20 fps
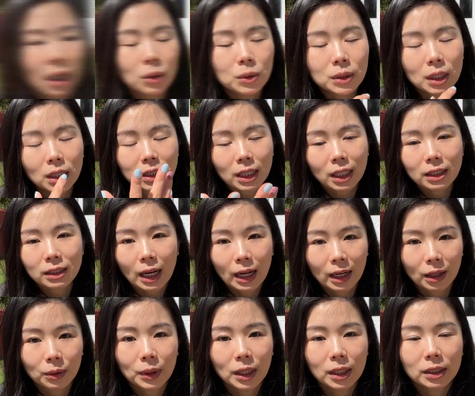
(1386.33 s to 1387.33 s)
后我知道现在
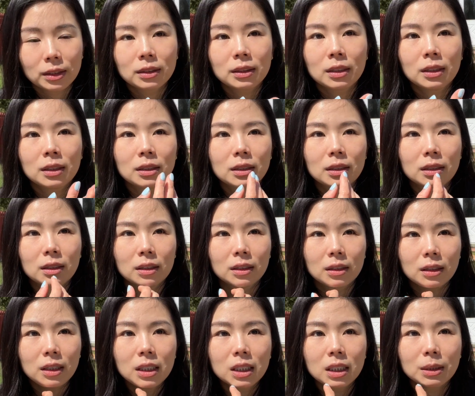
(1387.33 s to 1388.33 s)
台湾
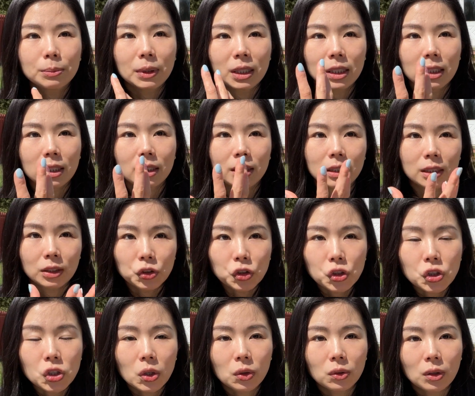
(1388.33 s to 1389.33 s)
疫情变得很严
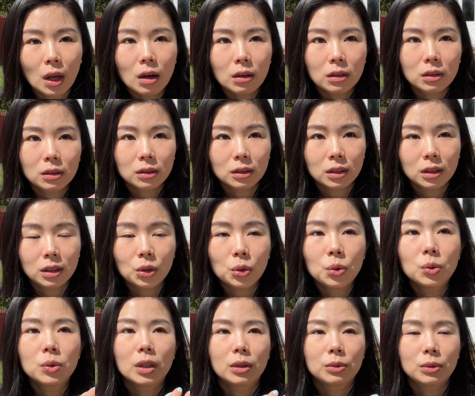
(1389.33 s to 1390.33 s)
重，然后医
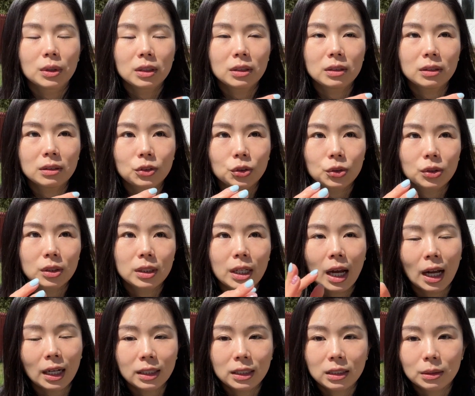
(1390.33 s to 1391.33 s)
护人员就是
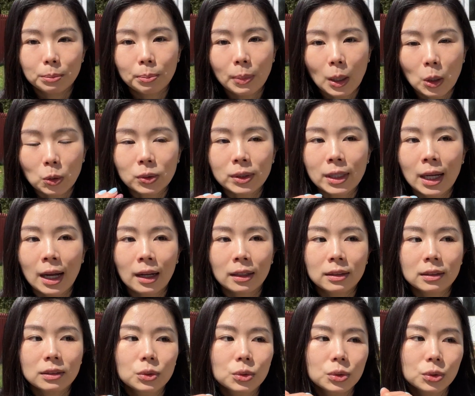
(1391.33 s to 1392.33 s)
压力也爆大
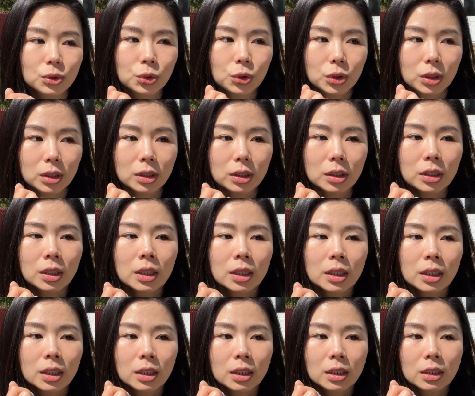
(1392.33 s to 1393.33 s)
的，我就觉得
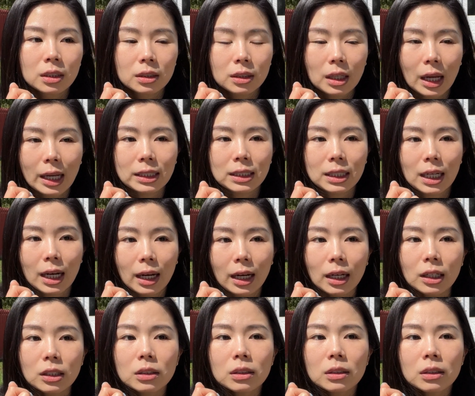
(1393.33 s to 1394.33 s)
大
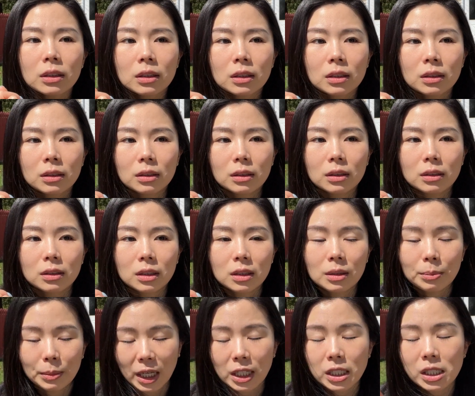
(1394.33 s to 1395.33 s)
家真
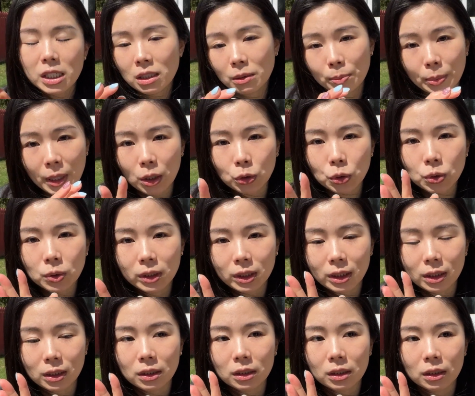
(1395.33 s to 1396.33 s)
的没事不要去
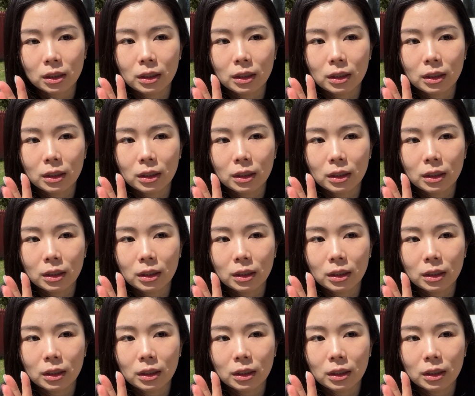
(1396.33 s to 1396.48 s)
急诊